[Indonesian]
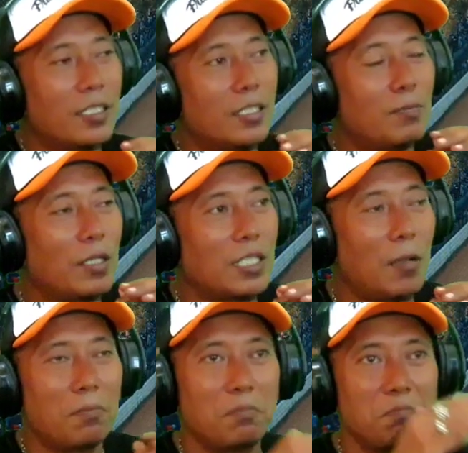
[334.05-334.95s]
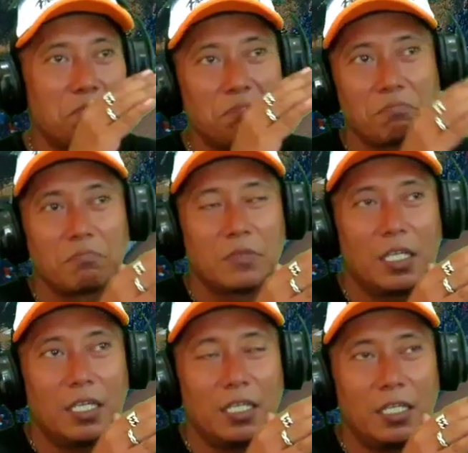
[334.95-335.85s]
semacam
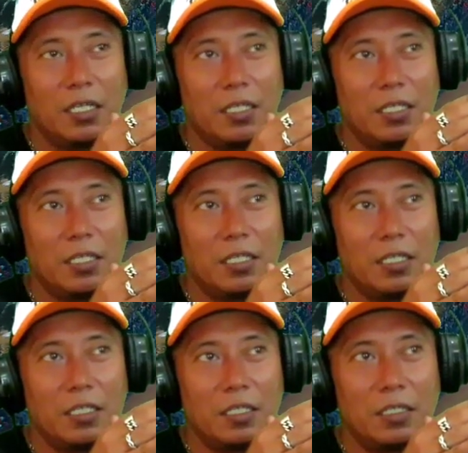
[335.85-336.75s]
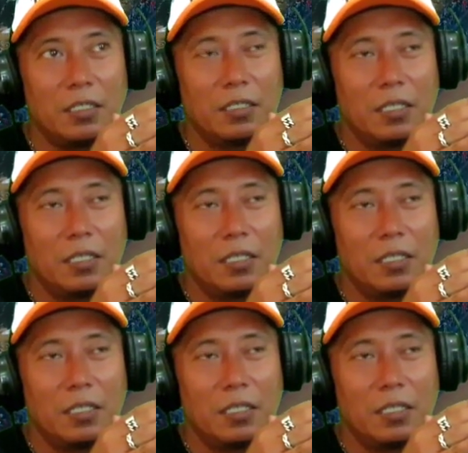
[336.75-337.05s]
uh,